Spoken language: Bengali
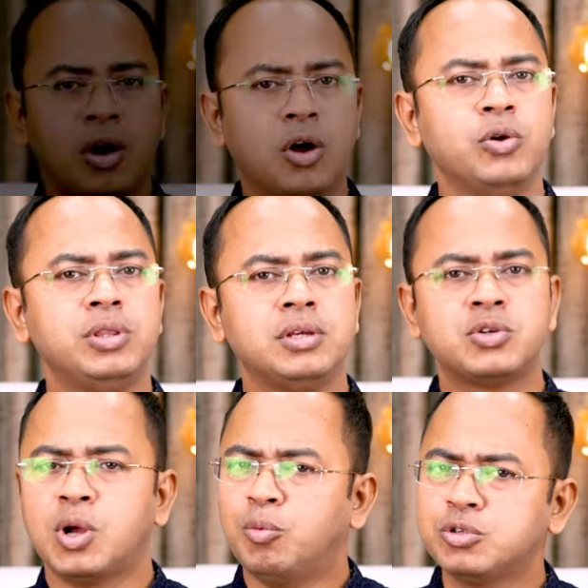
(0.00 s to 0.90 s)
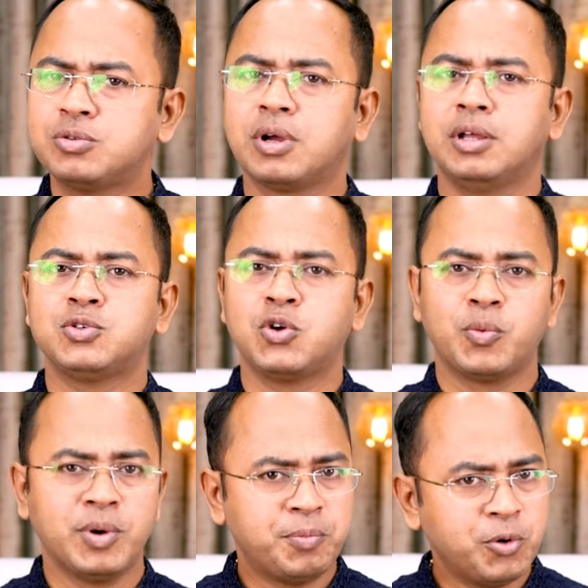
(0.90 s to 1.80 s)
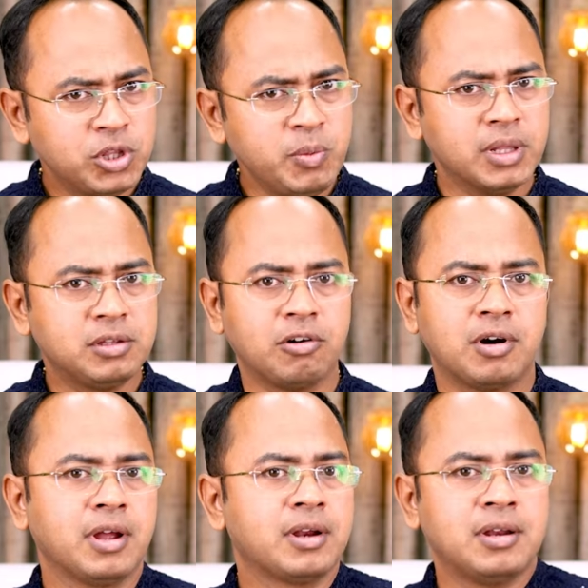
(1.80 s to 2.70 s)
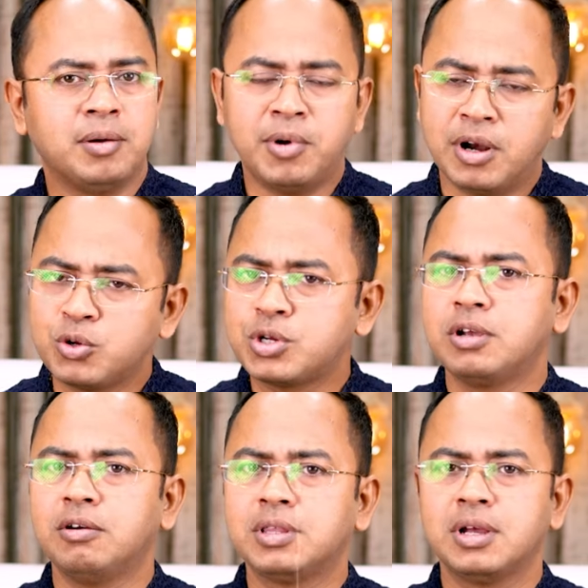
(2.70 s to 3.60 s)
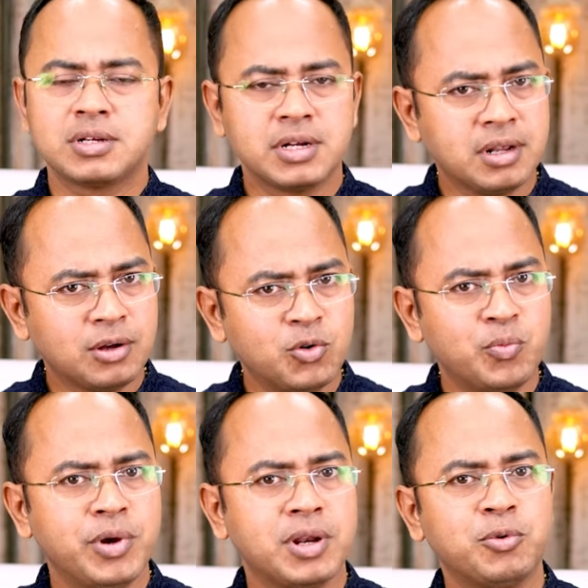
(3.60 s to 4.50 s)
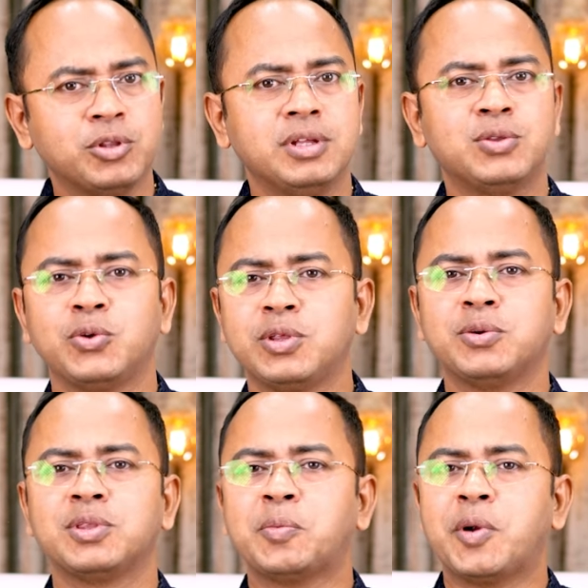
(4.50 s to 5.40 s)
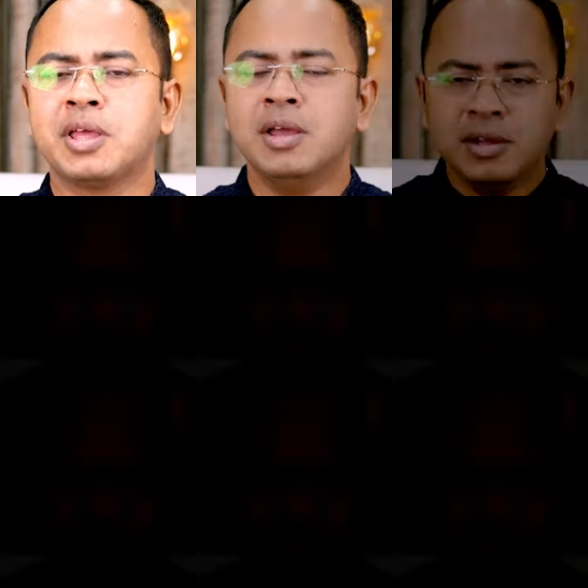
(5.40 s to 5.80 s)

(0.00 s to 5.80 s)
অনৈতিক সমস্ত কাজকর্মের প্রতিবাদ করার একটা মানসিকতা সেটা কুম্ভের মধ্যে তৈরি হতে পারে